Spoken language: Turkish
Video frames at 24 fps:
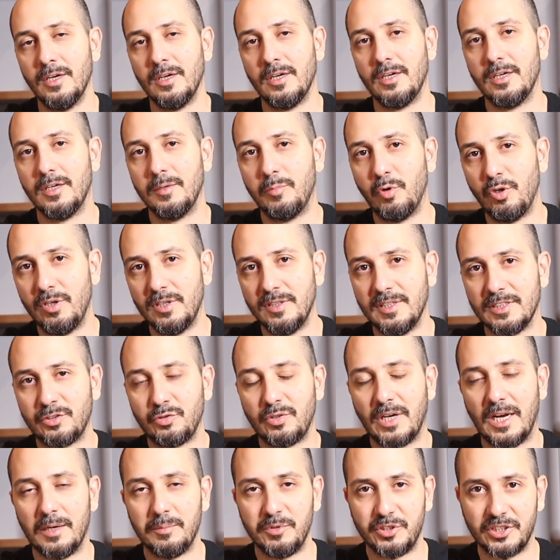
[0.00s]
E, böyle
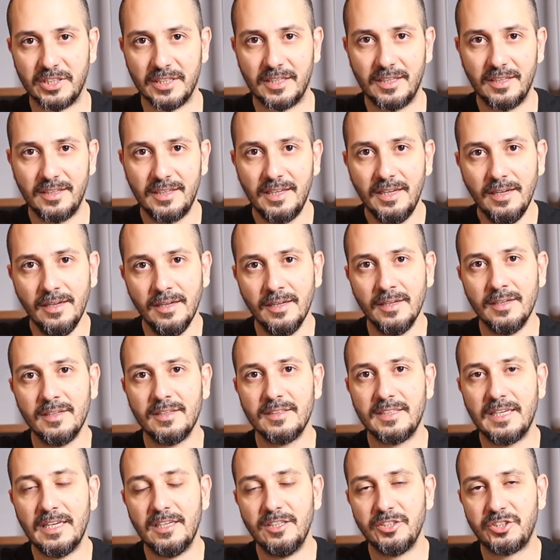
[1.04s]
natural bir şekilde
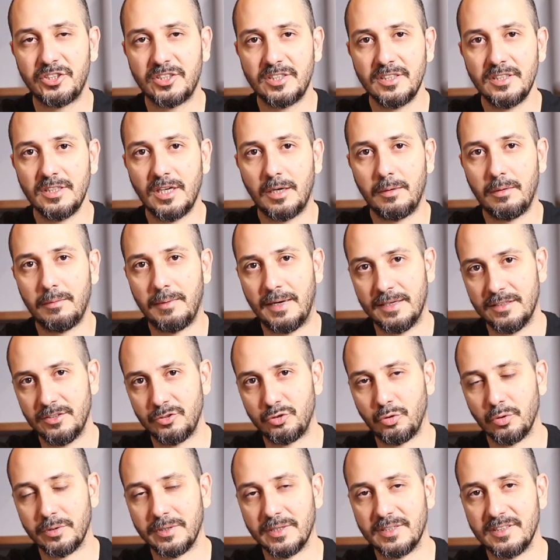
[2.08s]
gelişti ama ben
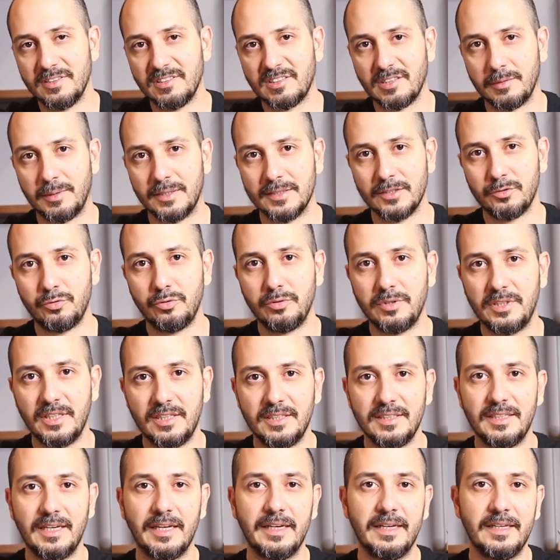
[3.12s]
çok yakın zamanda
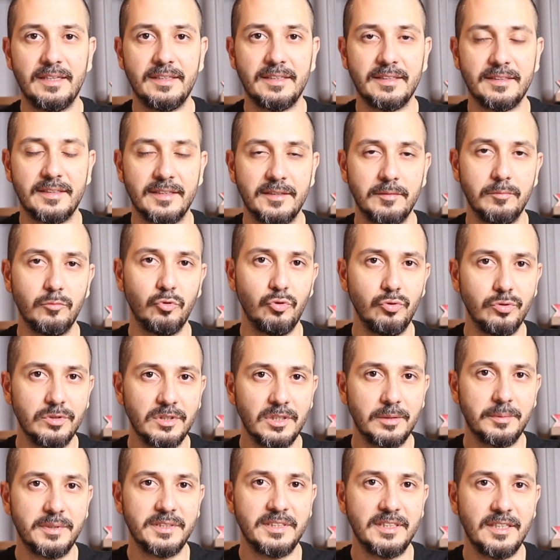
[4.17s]
Türkiye'nin geneline de bu
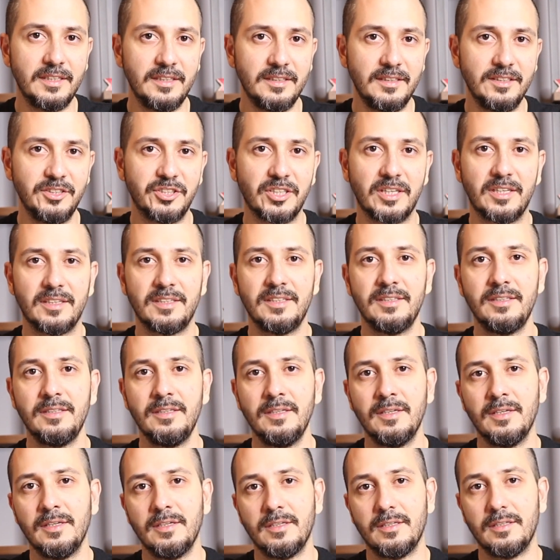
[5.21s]
uygulamanın yayılacağını
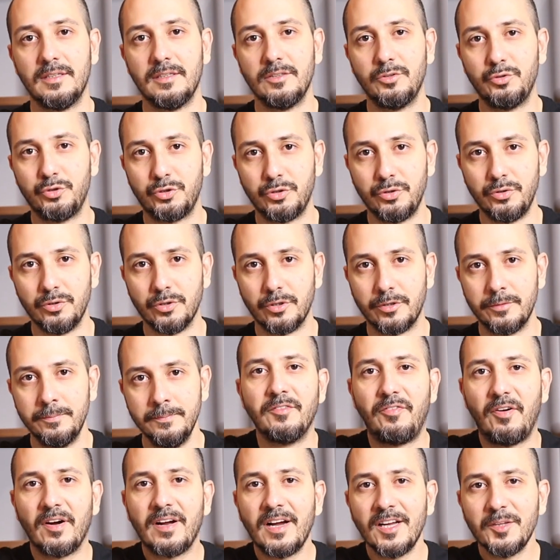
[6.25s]
e, düşünüyorum.
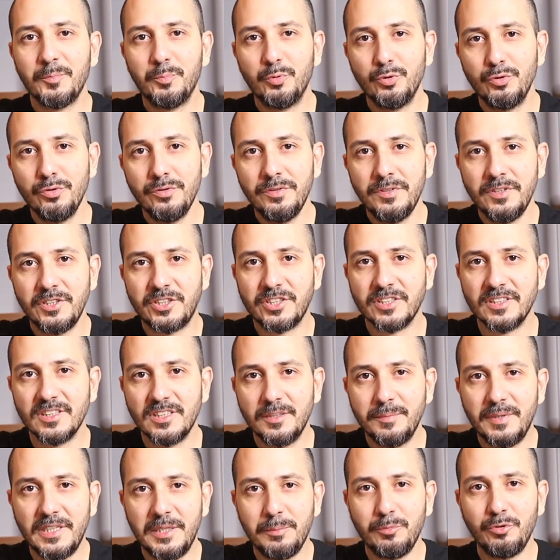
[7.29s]
Fakat bunun
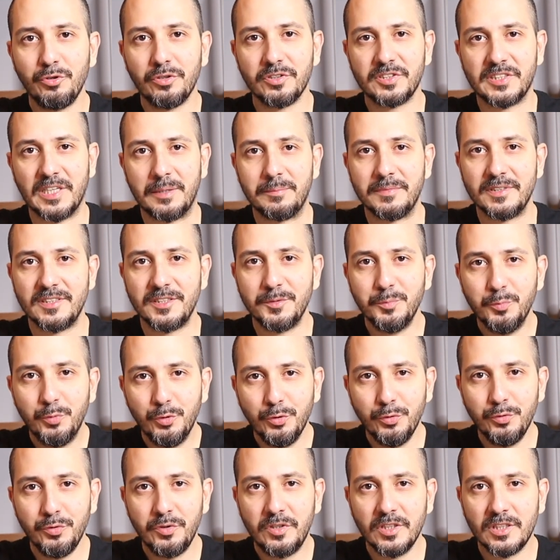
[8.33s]
dışında benim gözlemlediğim
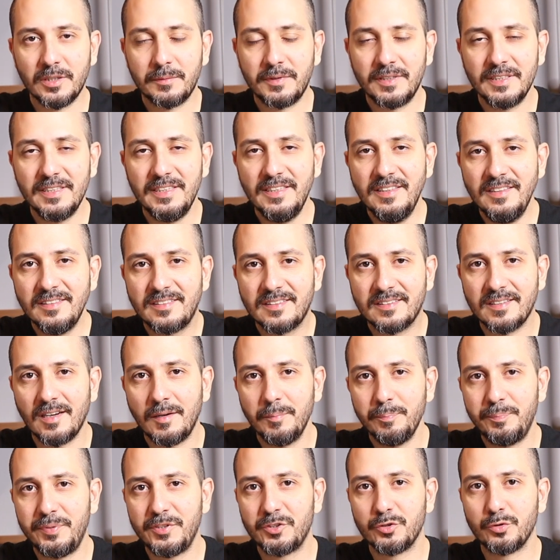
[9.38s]
bu uygulama
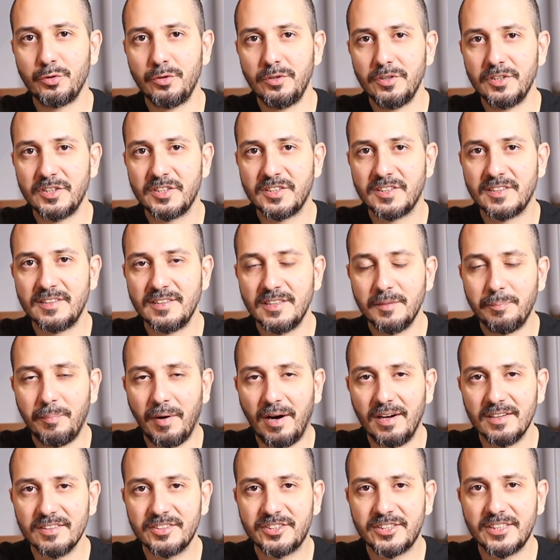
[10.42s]
insan psikolojisinde
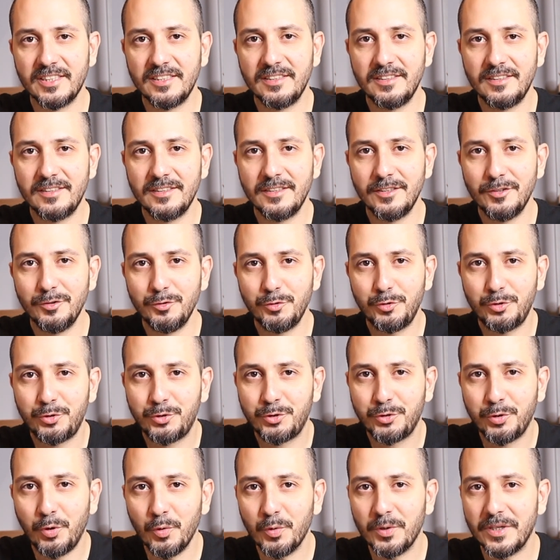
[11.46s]
bazı şeyleri
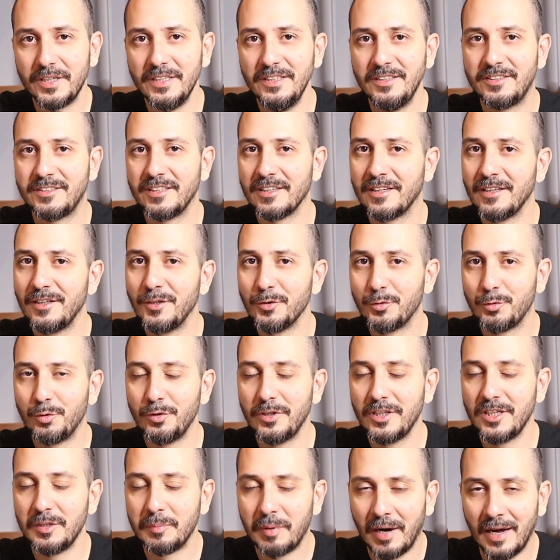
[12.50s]
çok iyi şekilde
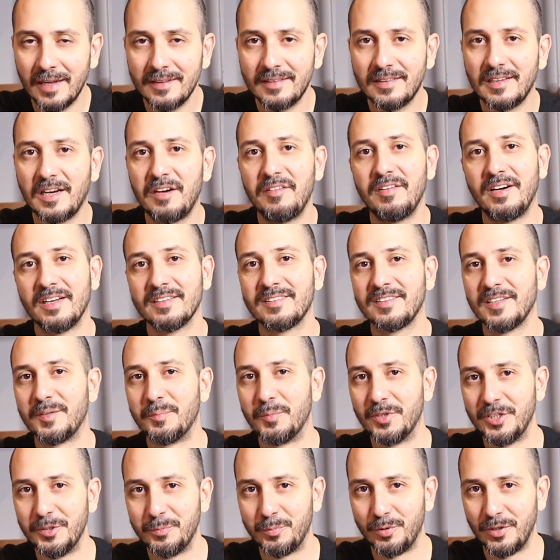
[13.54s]
kullanıp hatta ve hatta
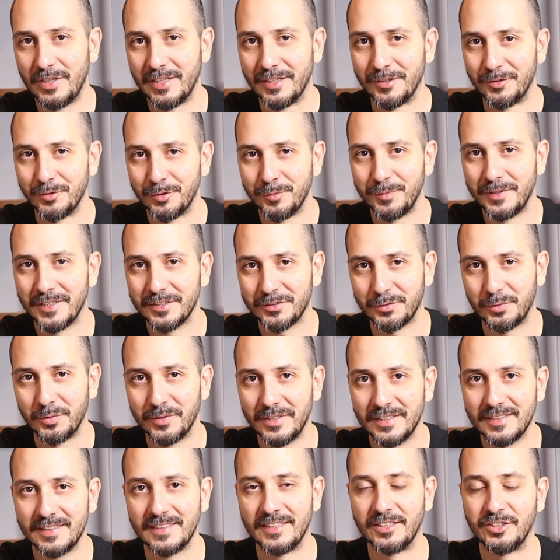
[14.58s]
manipüle ediyor. Biraz
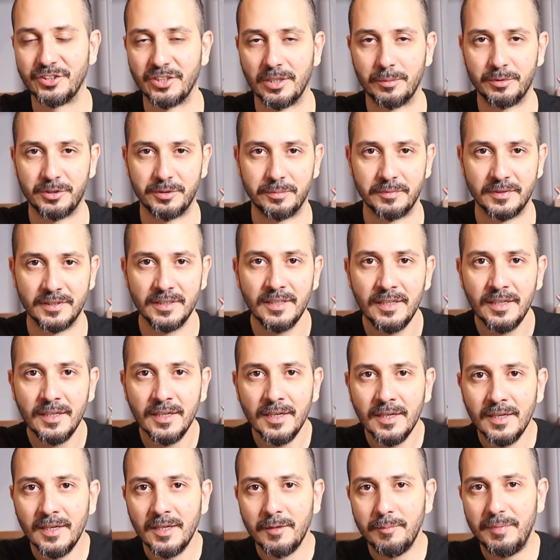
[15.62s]
onları değineceğim şimdi.
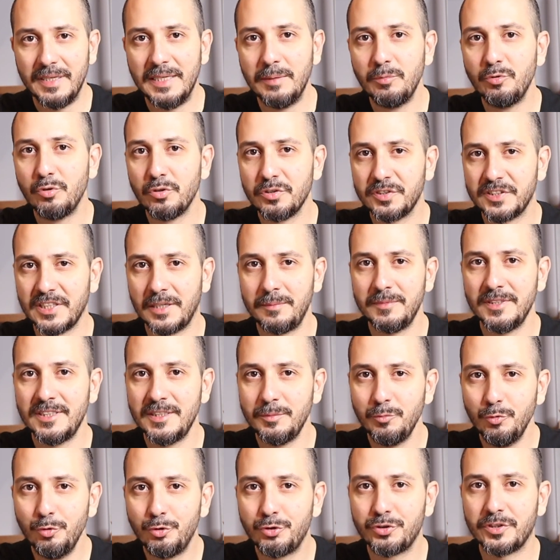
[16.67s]
Benim
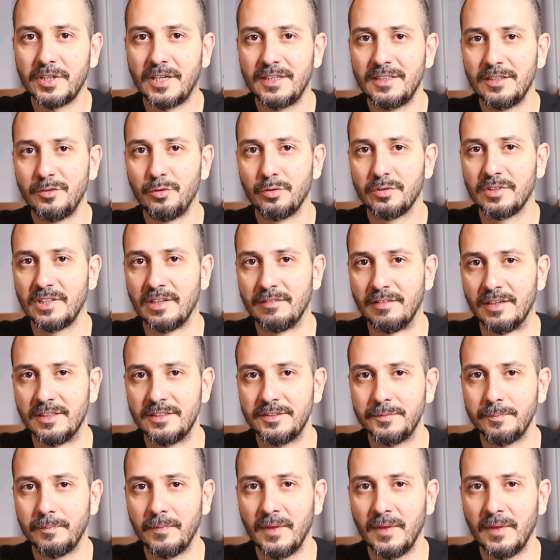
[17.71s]
gözlemlediğim 3 tane nokta var.